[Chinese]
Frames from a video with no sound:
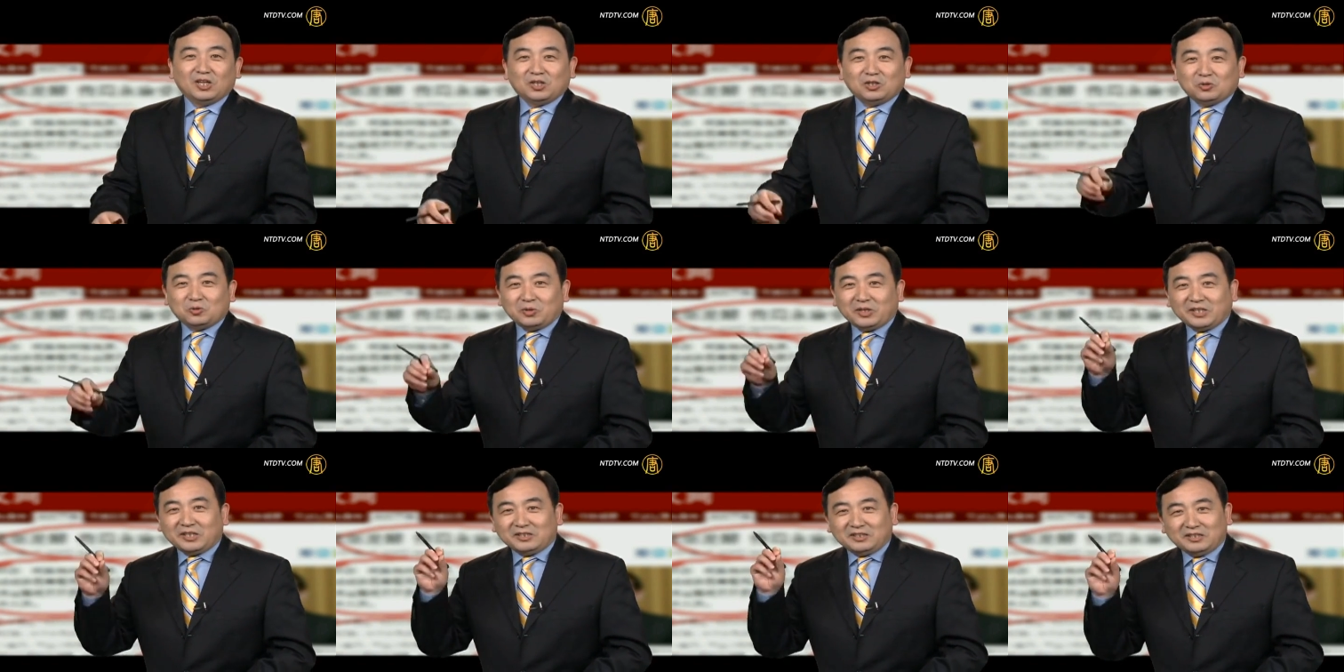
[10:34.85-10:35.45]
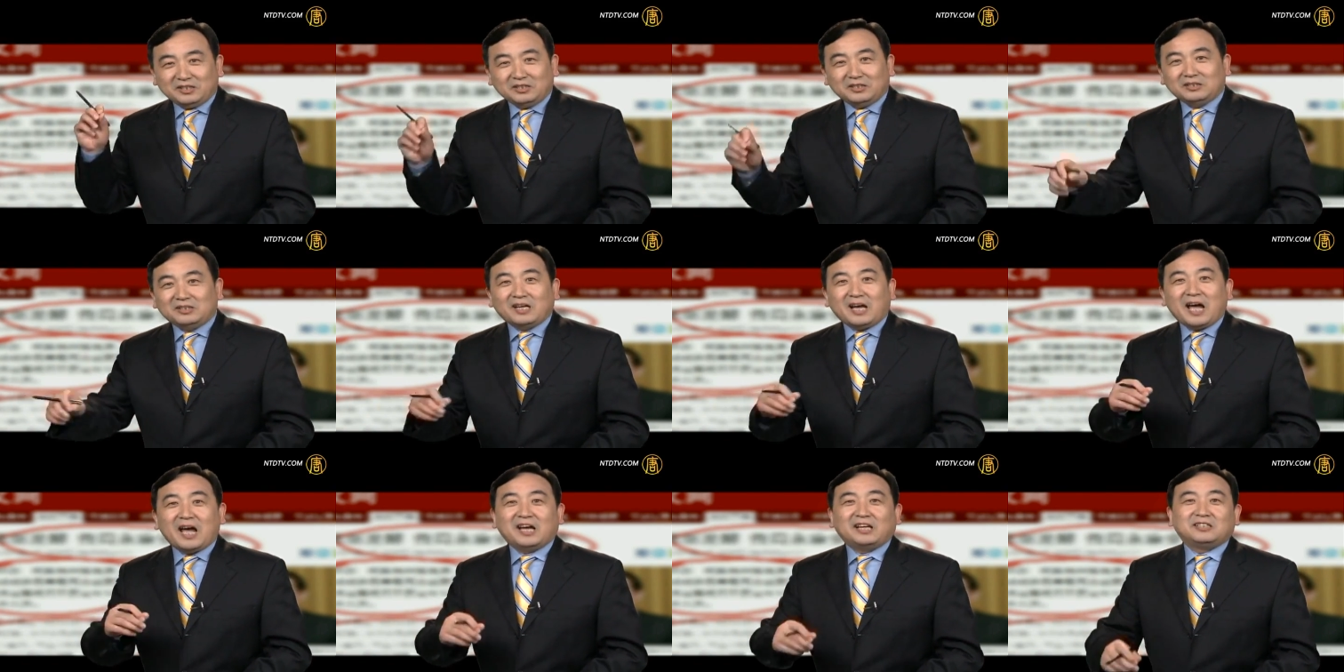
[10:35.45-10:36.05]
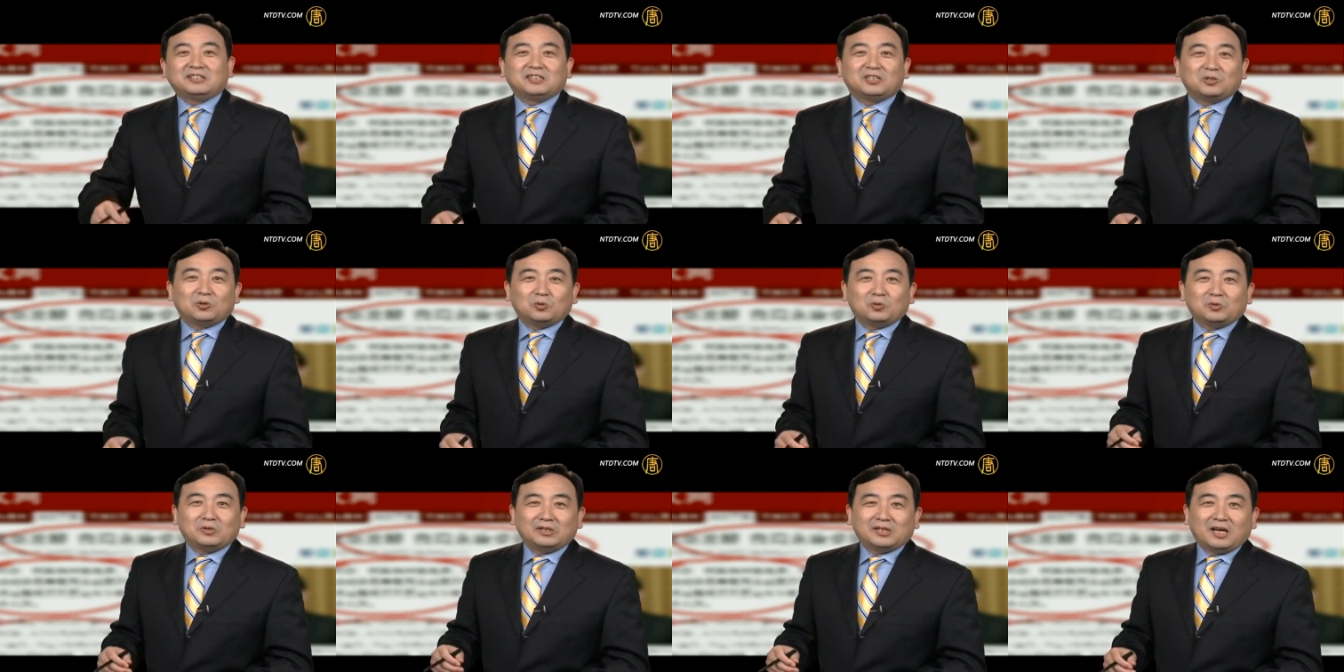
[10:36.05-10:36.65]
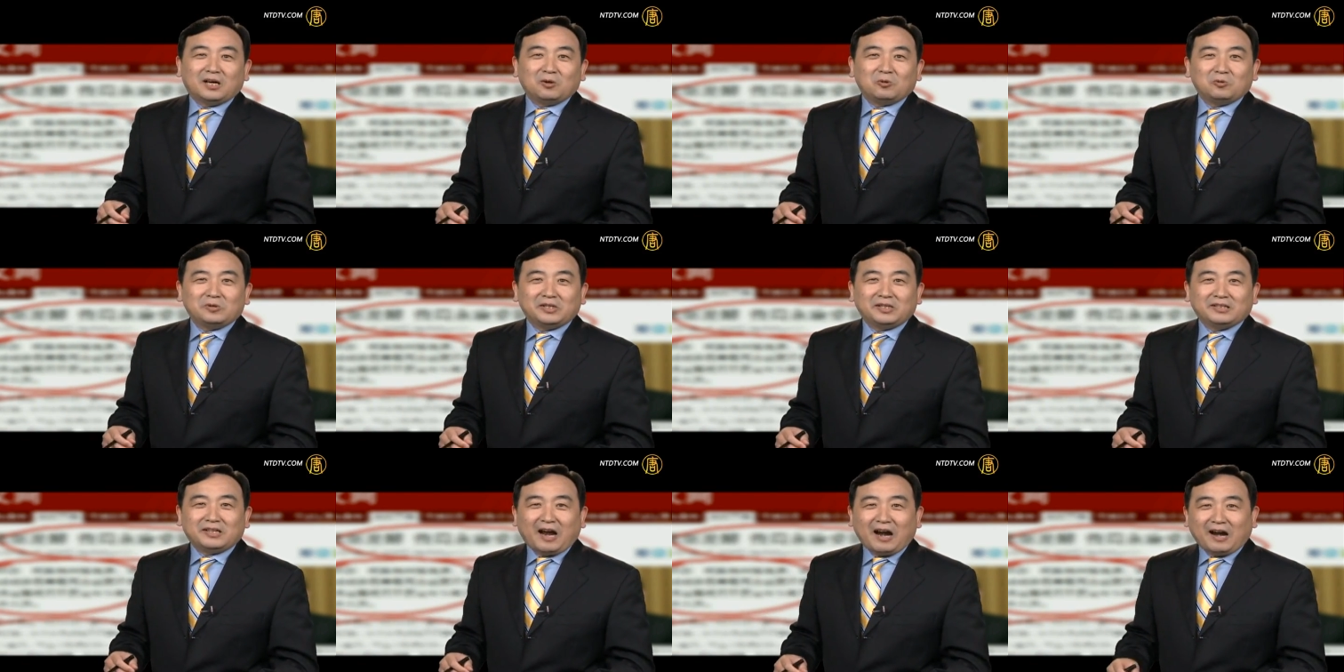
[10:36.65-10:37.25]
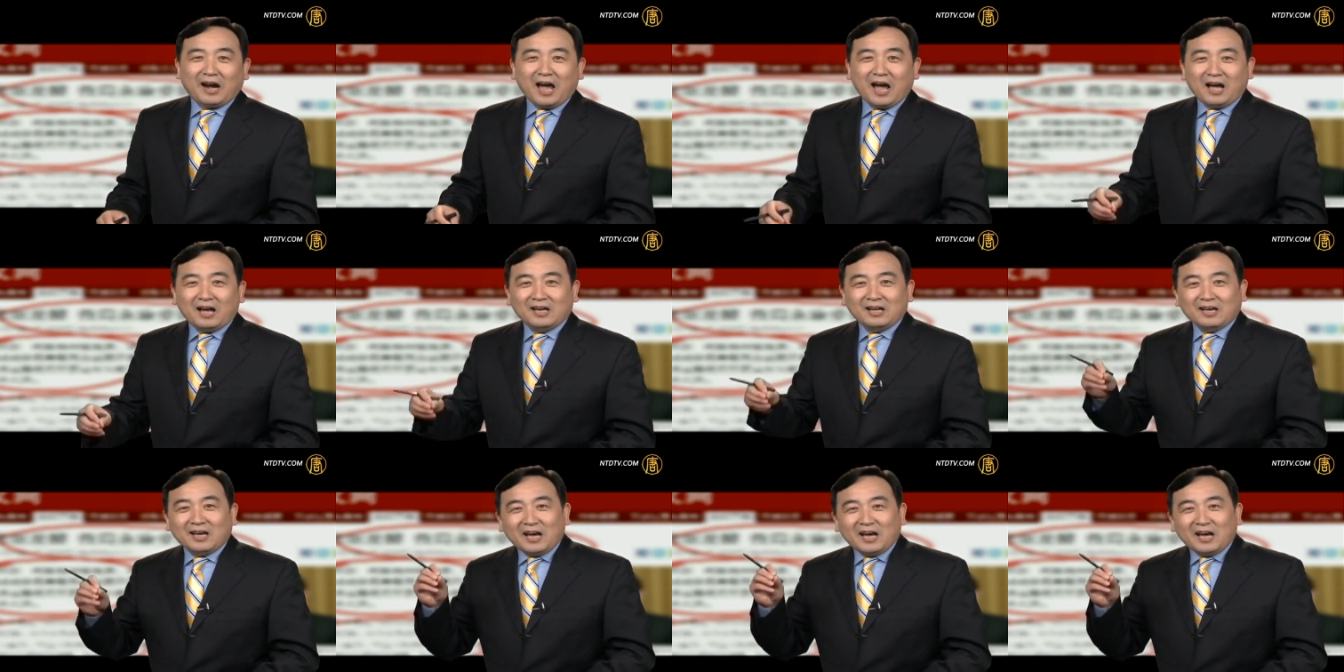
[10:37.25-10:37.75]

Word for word: 所以您爱吃荤的荤一点啊，